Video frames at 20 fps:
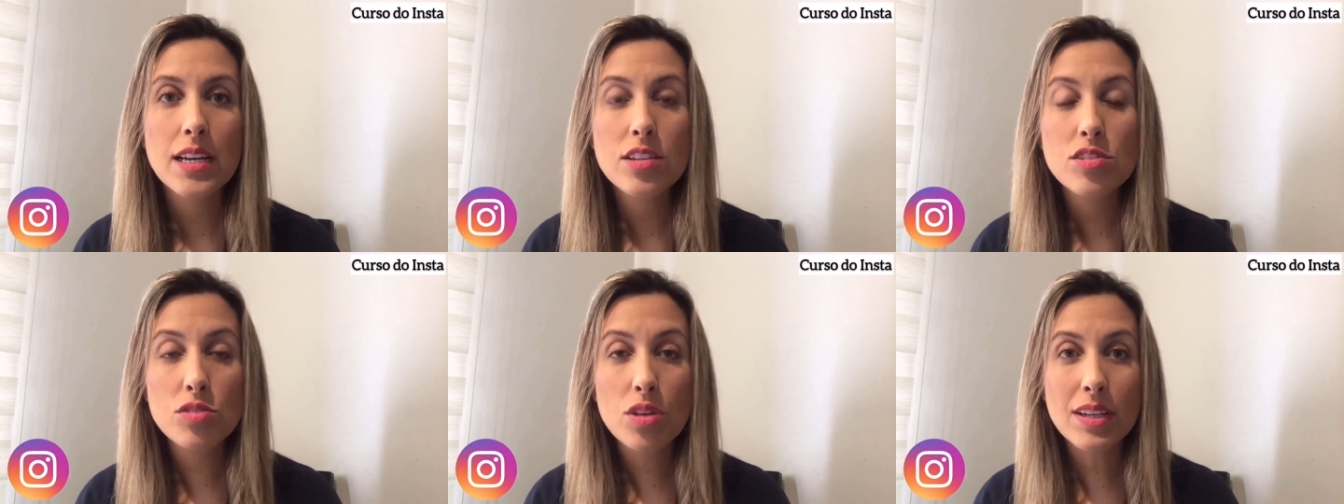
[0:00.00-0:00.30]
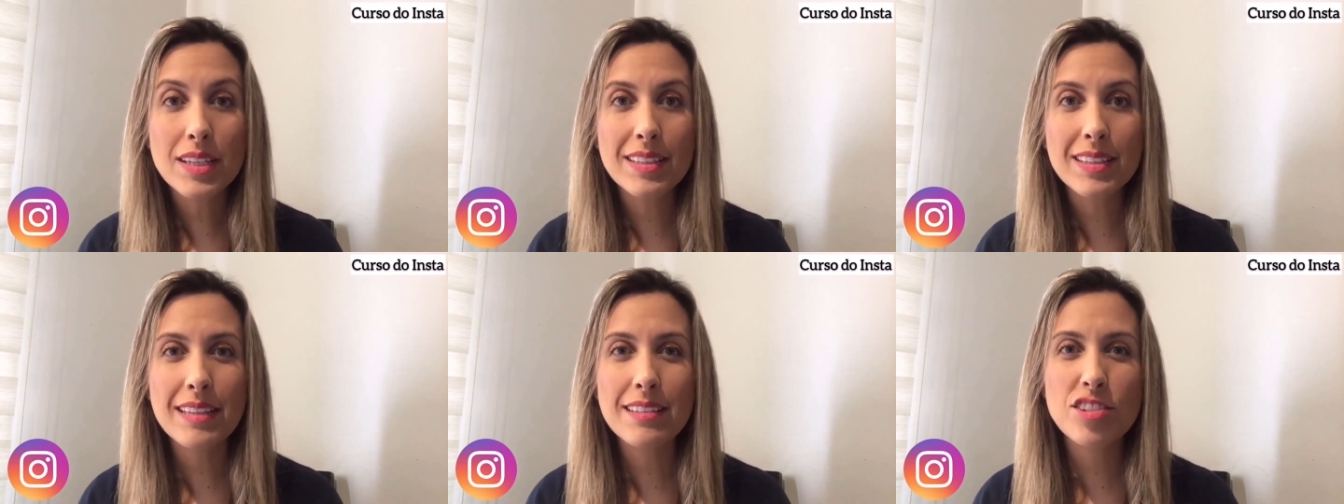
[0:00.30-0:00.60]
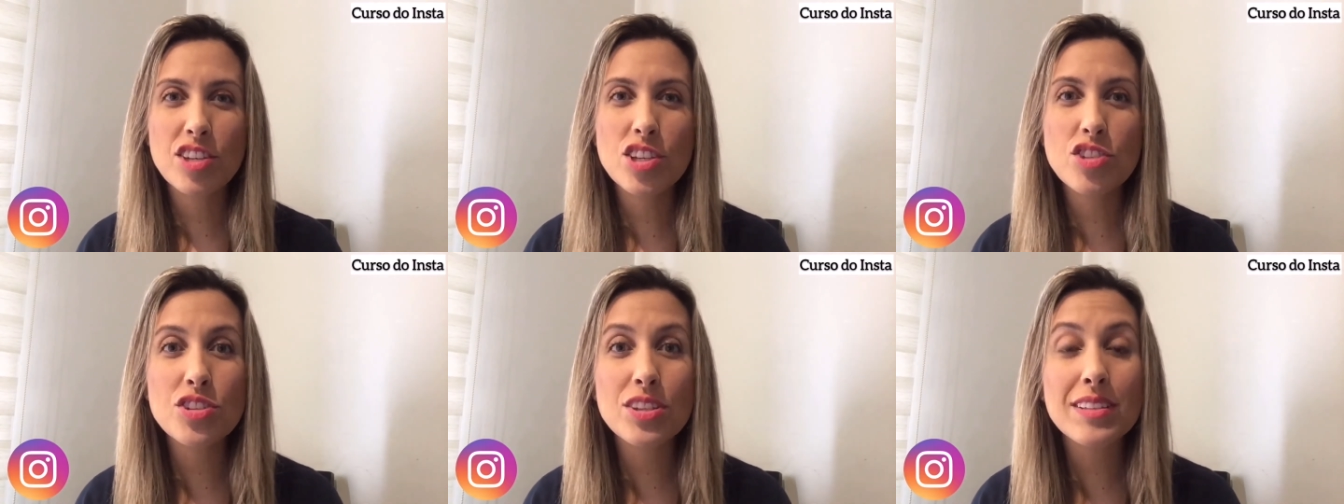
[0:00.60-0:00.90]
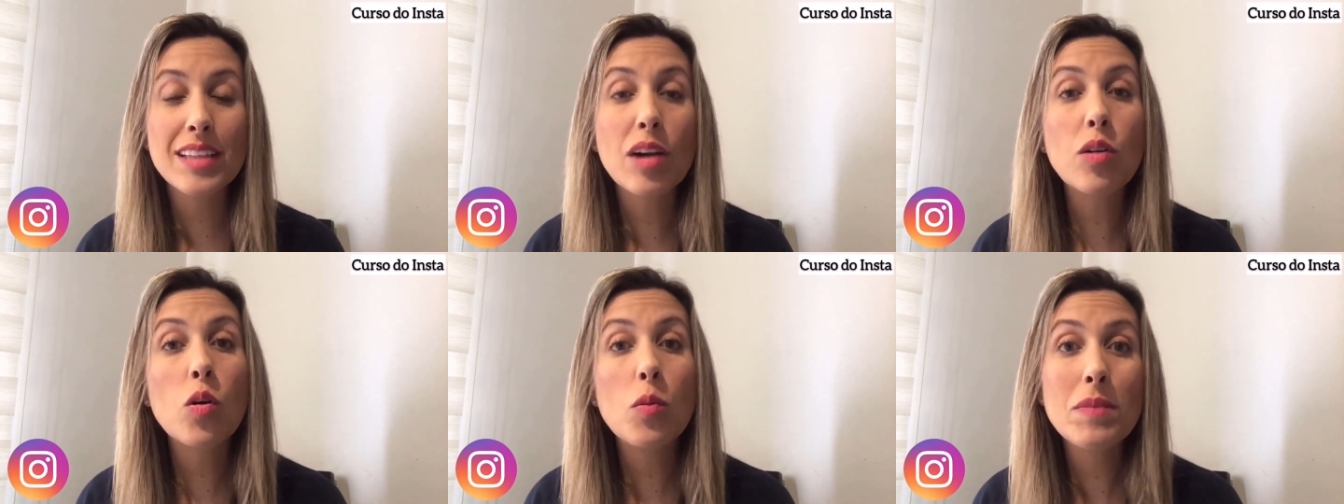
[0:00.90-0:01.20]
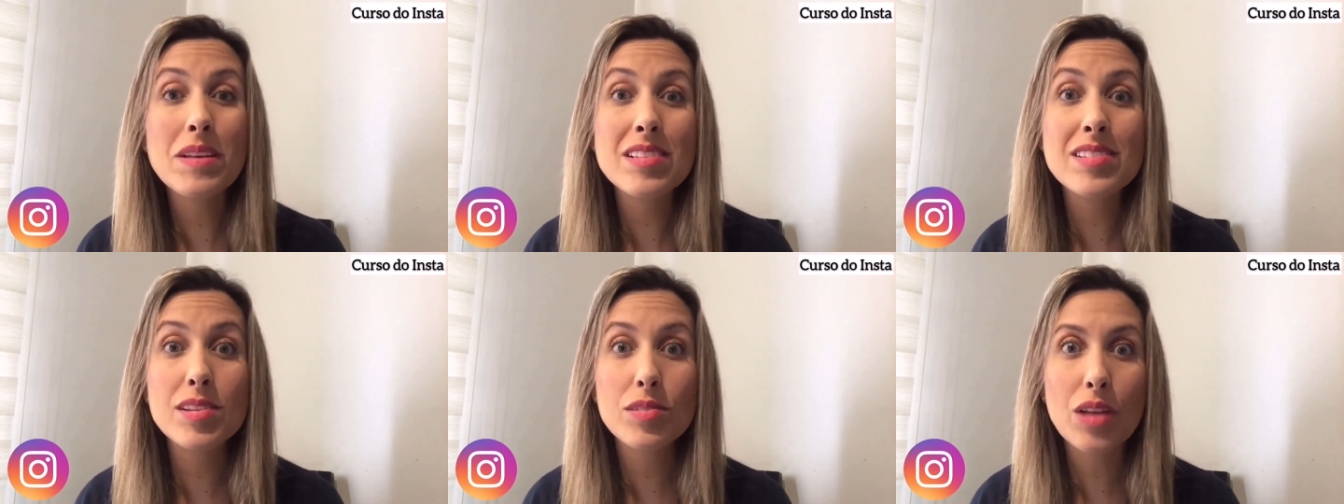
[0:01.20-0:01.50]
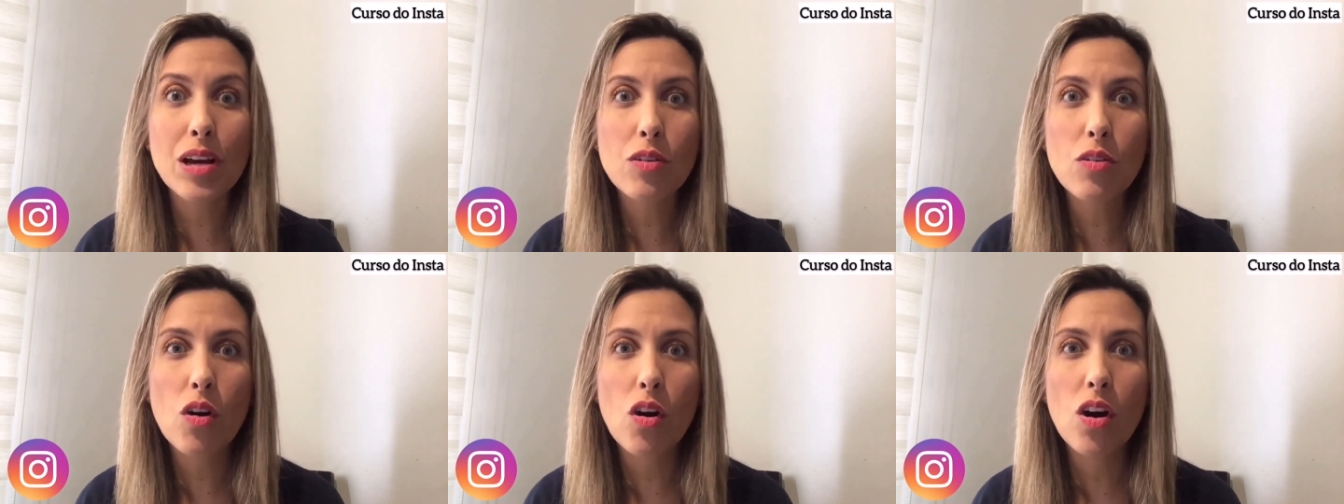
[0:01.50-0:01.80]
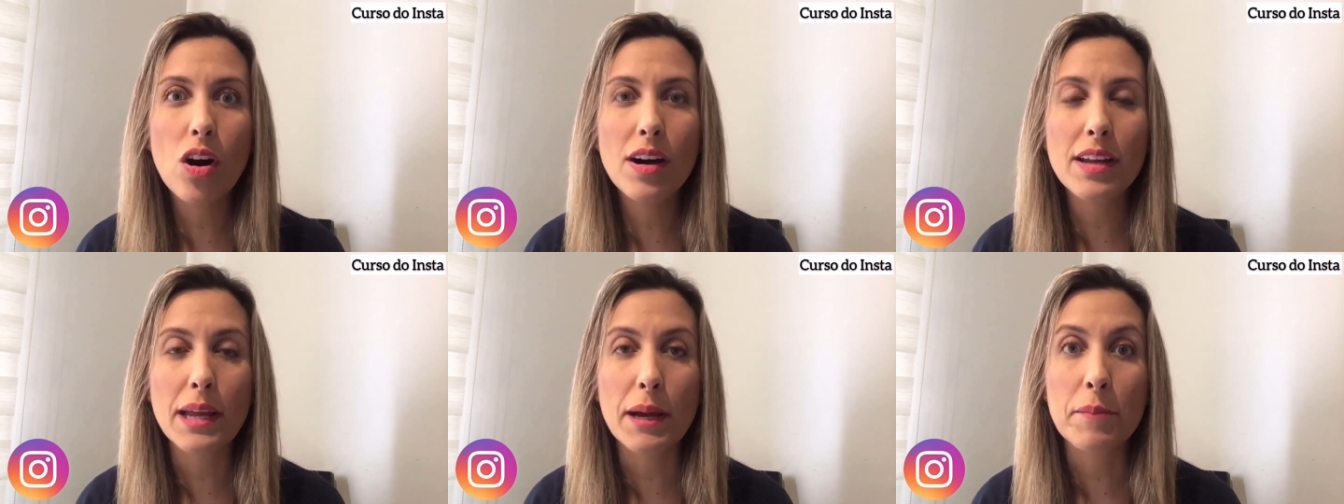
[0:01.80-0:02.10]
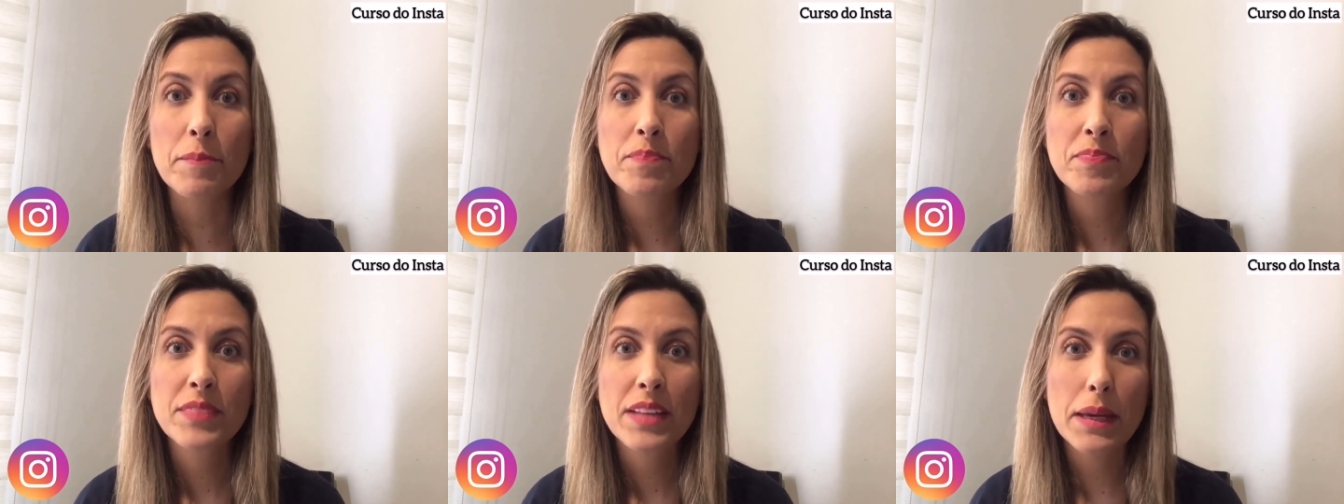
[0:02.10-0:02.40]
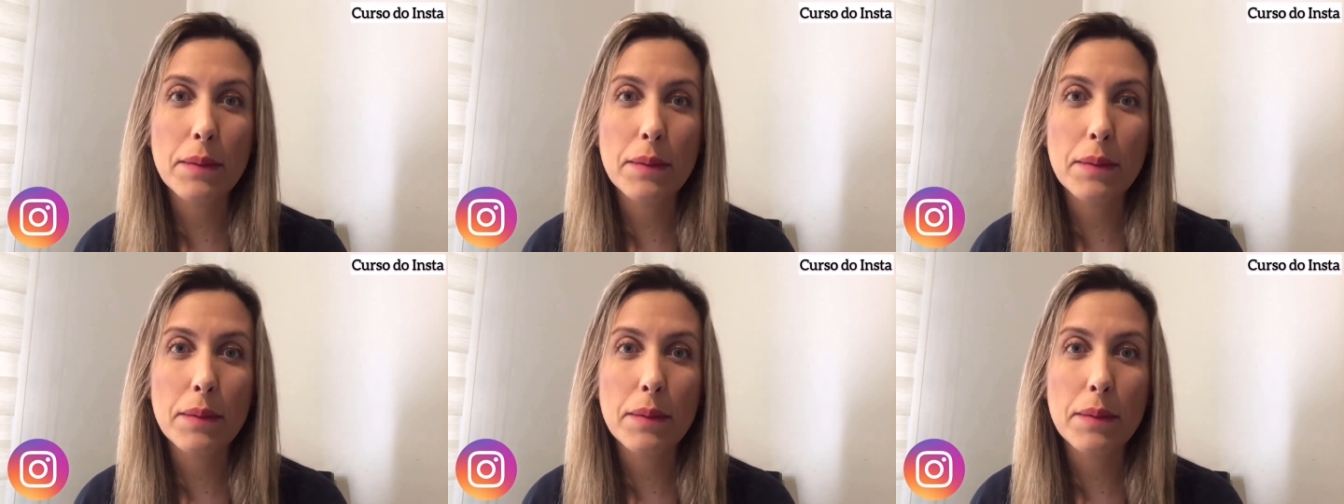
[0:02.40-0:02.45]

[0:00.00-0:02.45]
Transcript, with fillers: Só que tem gente que está começando agora